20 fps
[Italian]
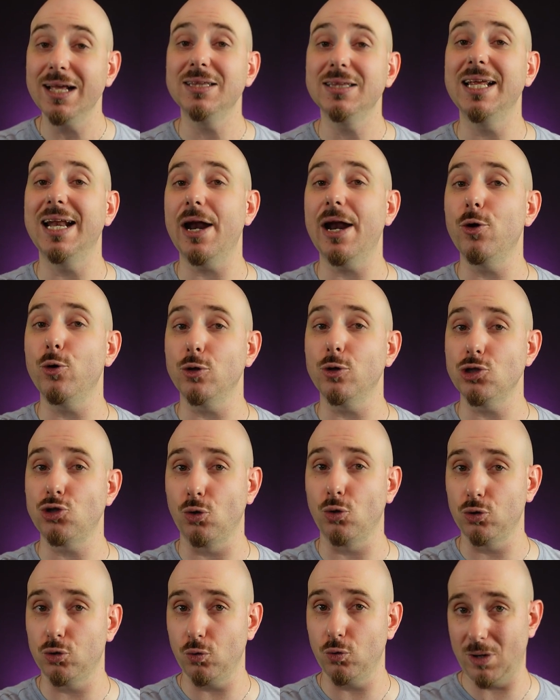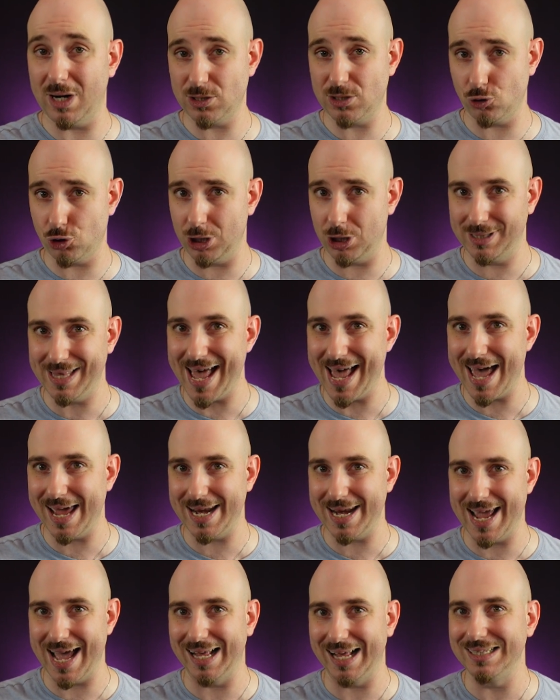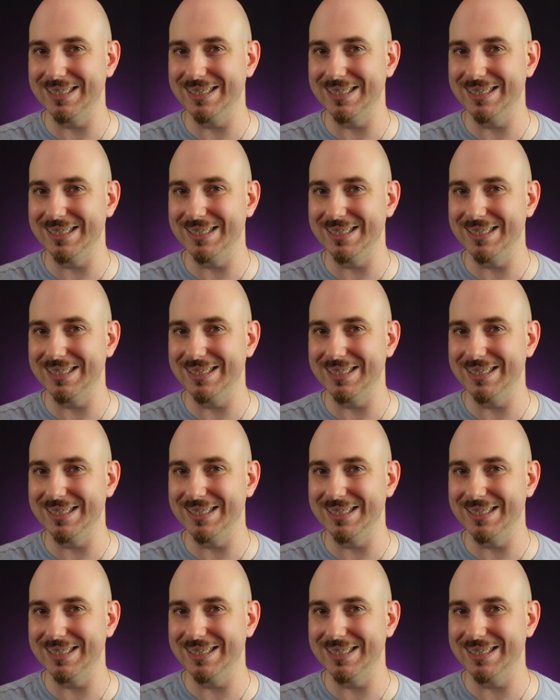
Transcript: della loro struttura societaria,